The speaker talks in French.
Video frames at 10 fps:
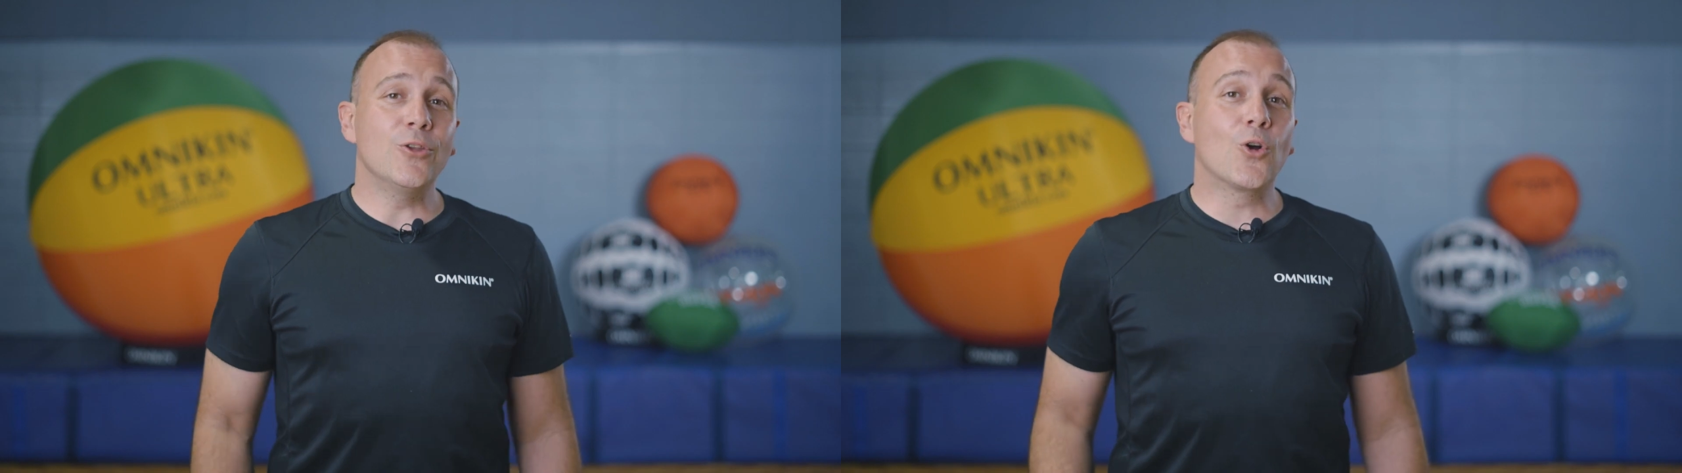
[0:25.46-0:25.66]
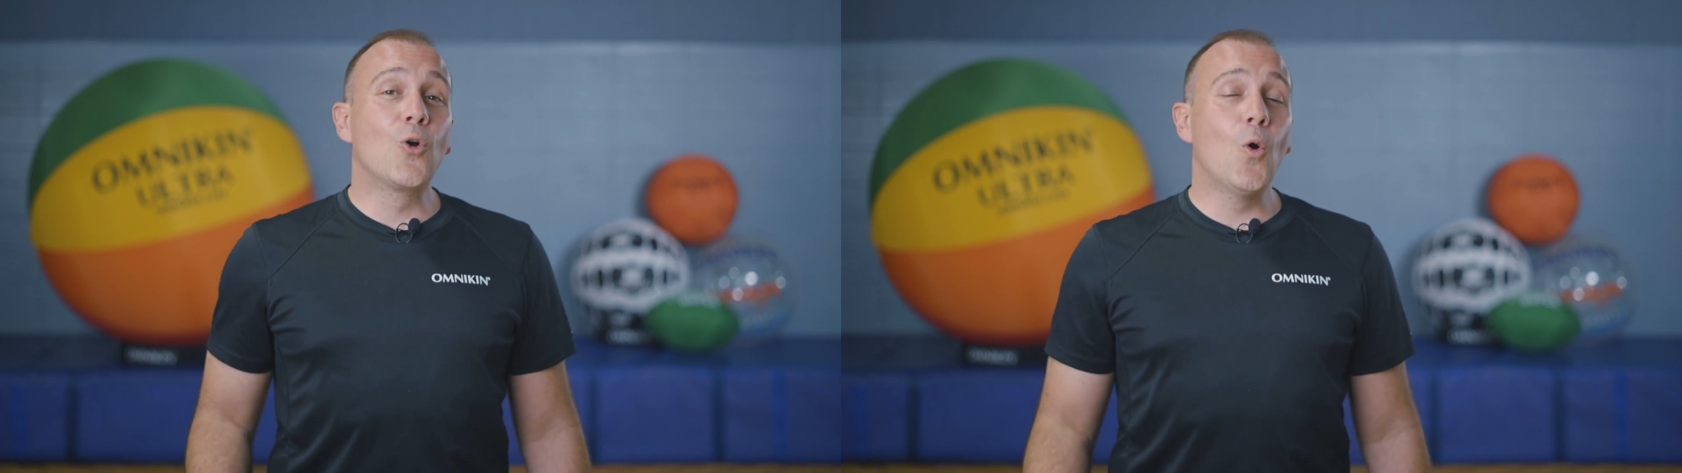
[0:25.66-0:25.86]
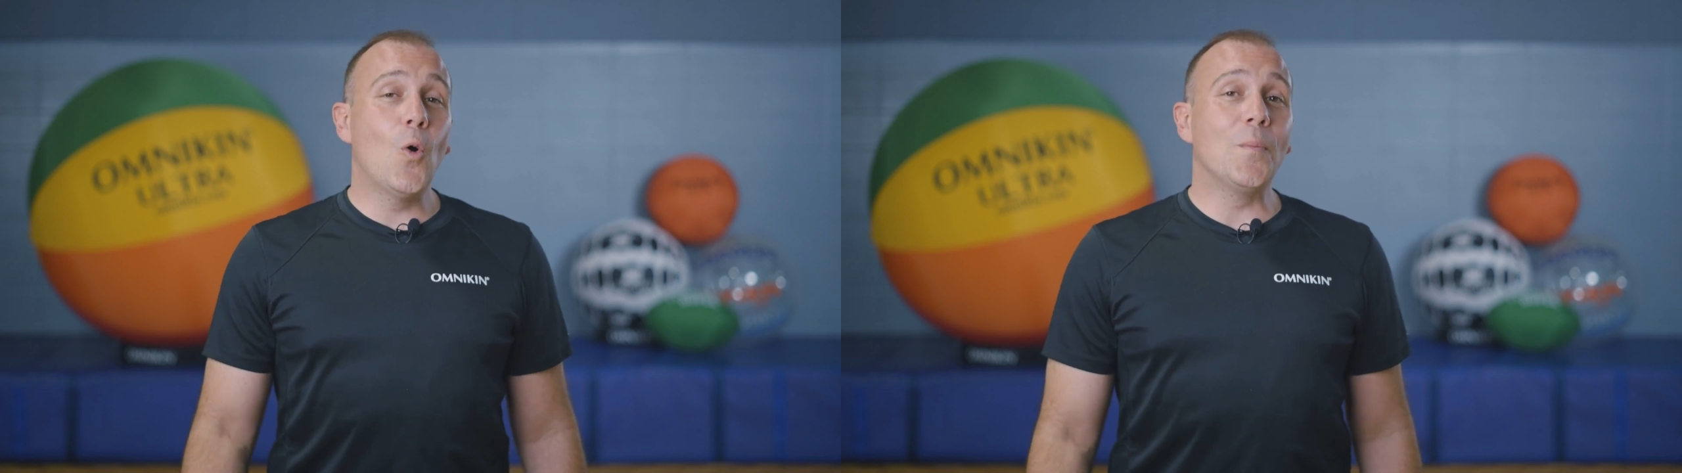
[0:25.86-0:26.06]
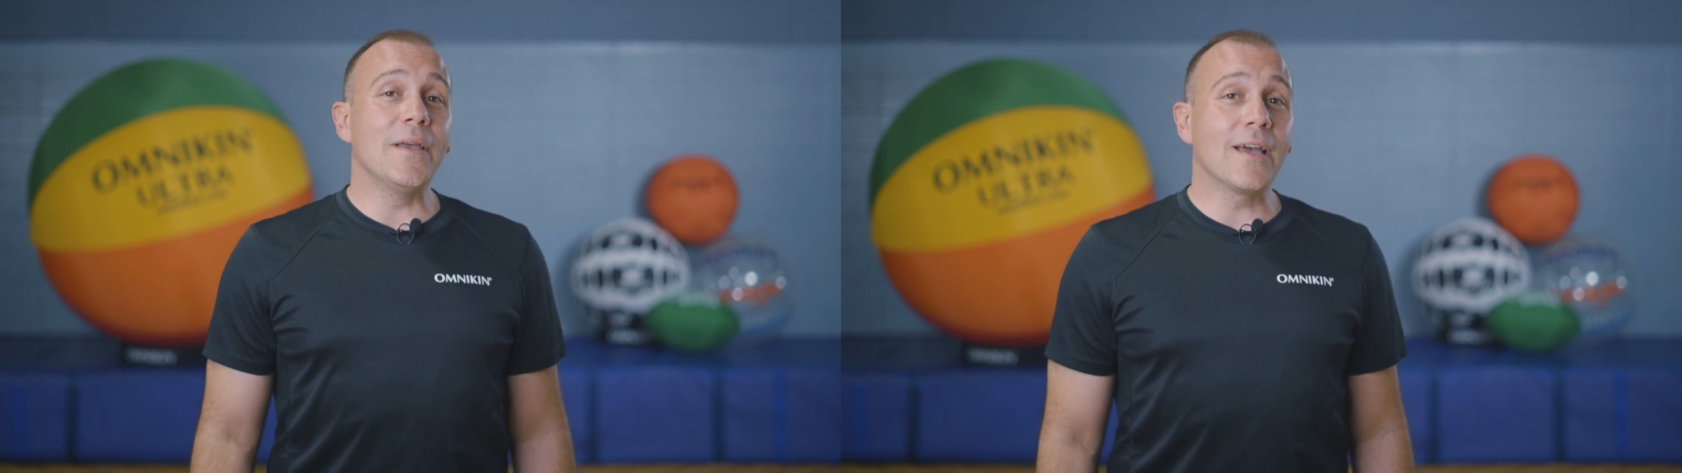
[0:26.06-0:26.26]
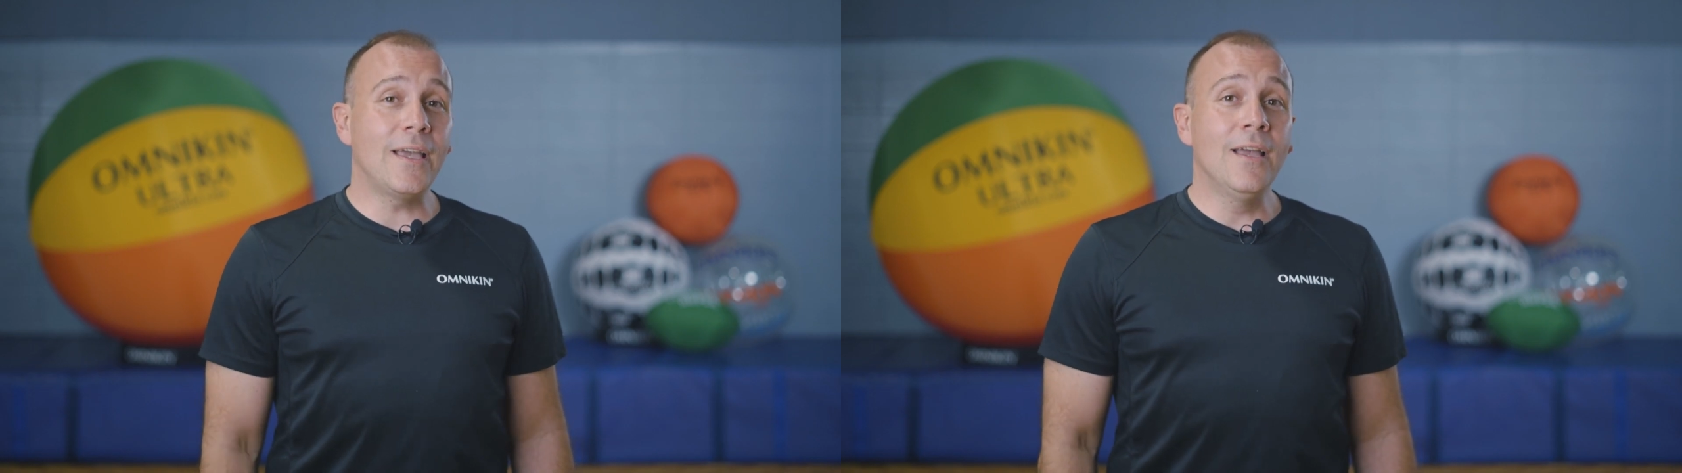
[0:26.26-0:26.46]
est de
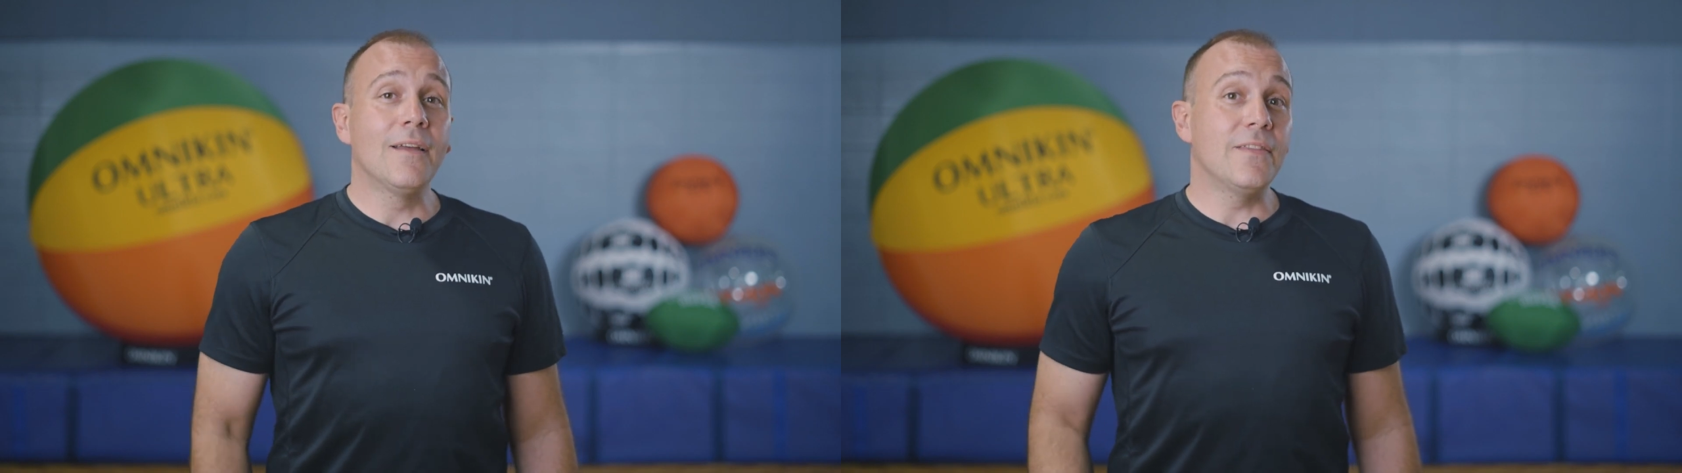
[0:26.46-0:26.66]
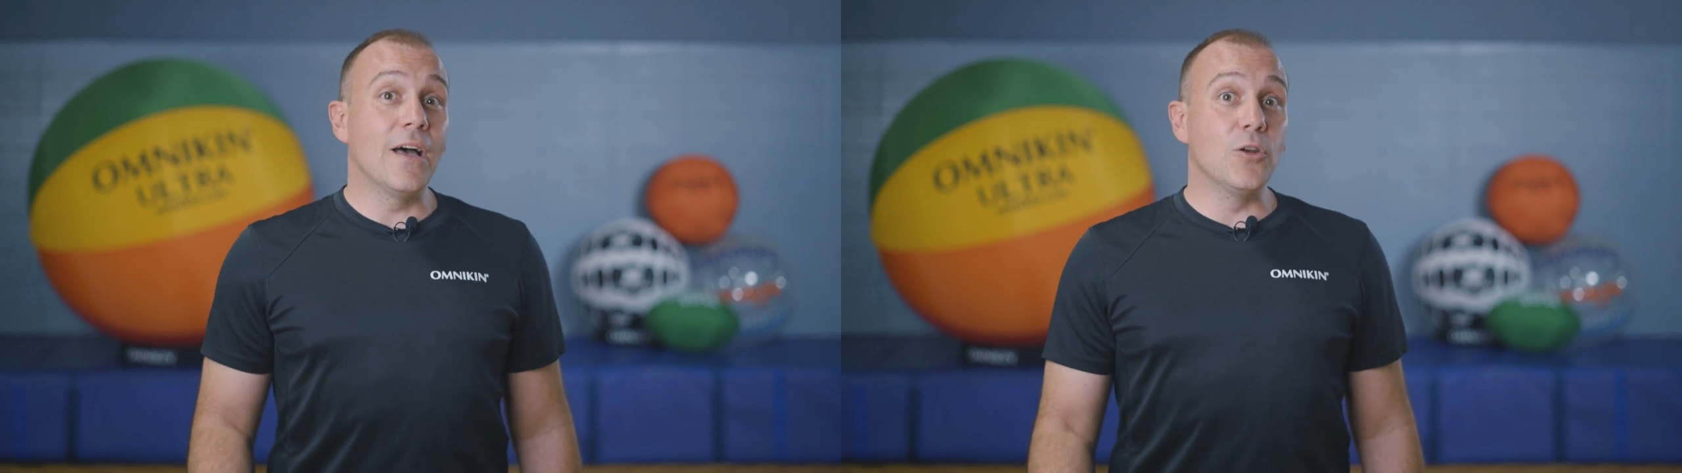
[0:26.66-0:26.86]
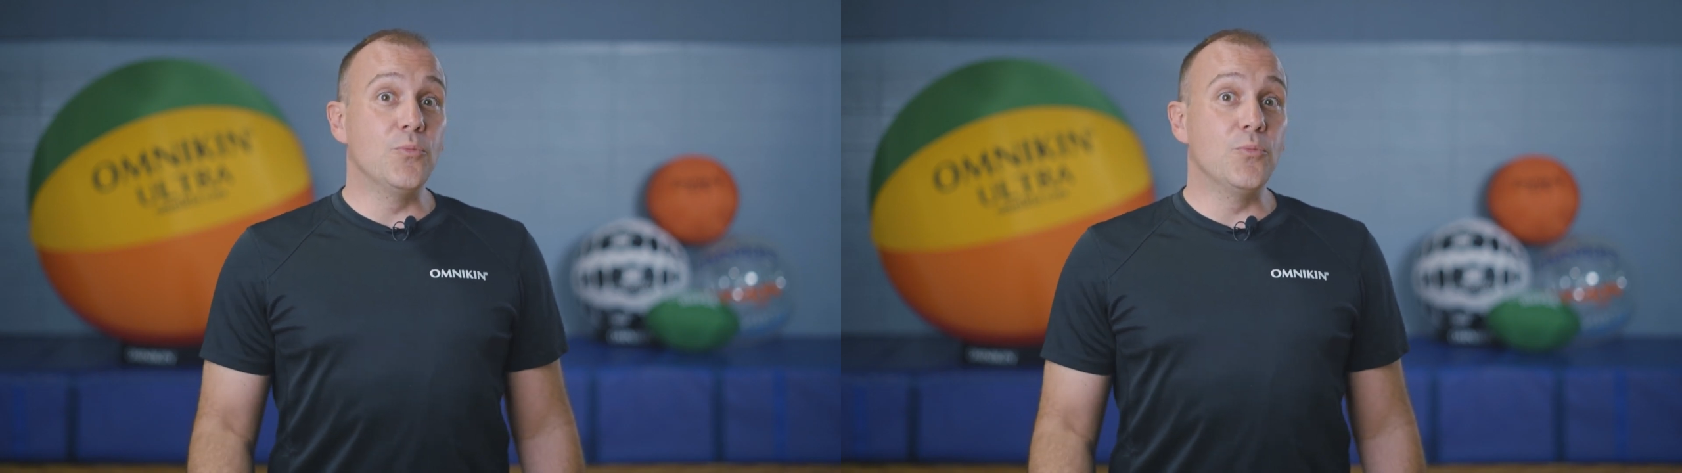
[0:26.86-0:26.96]
coopérer dans le